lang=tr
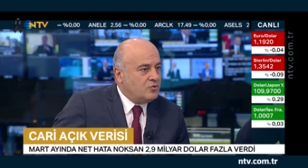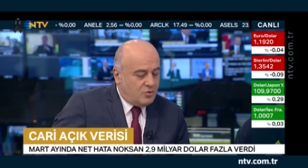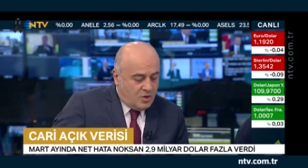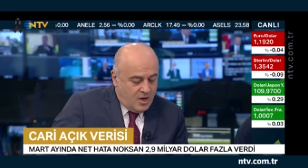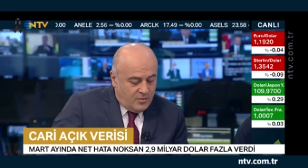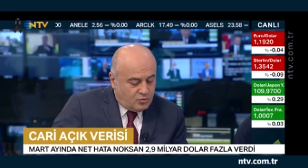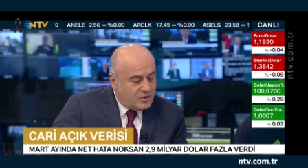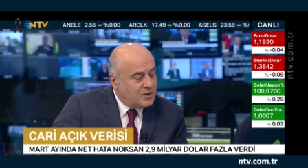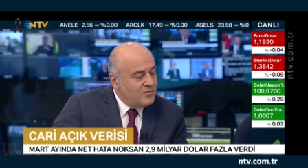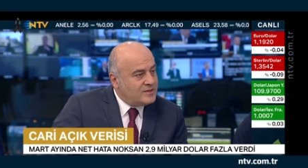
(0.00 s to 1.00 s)
Çünkü
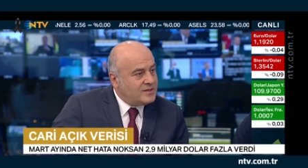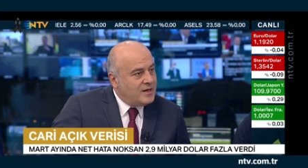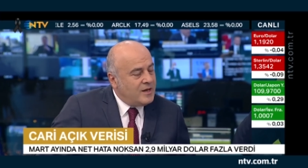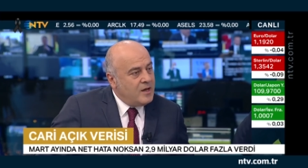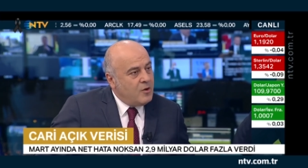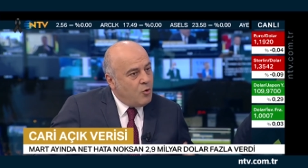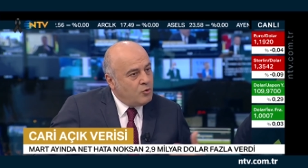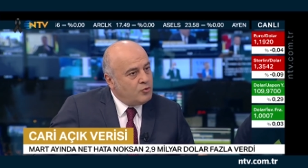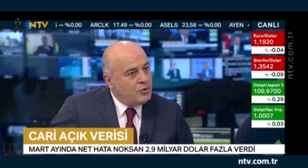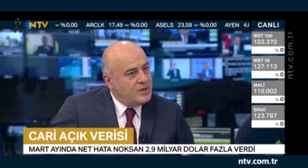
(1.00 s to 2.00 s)
buradaki mesele
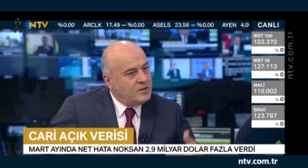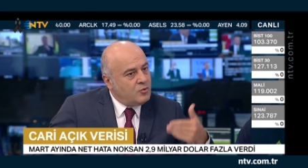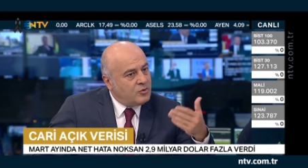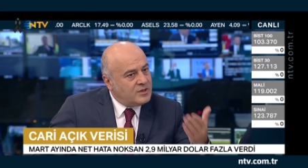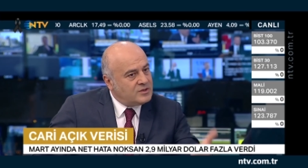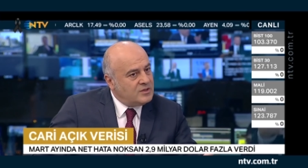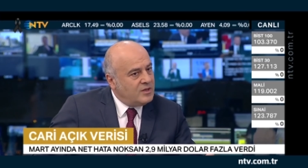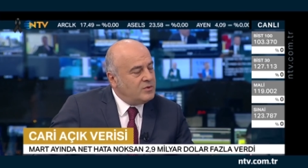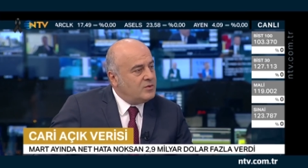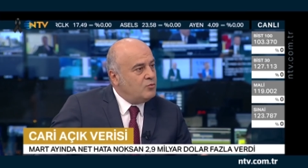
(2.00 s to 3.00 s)
öngörülenin
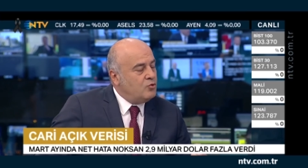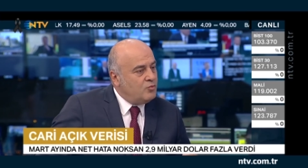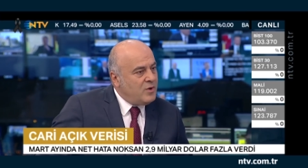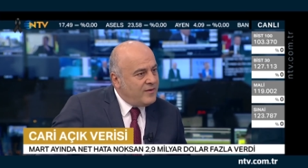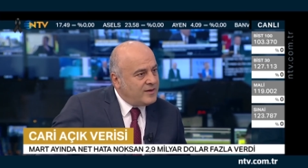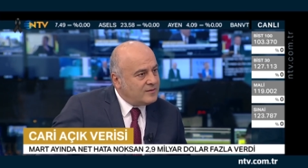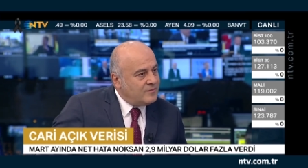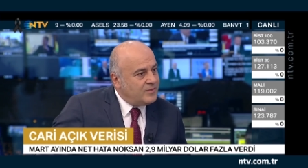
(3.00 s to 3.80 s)
ötesinde bir büyüme var.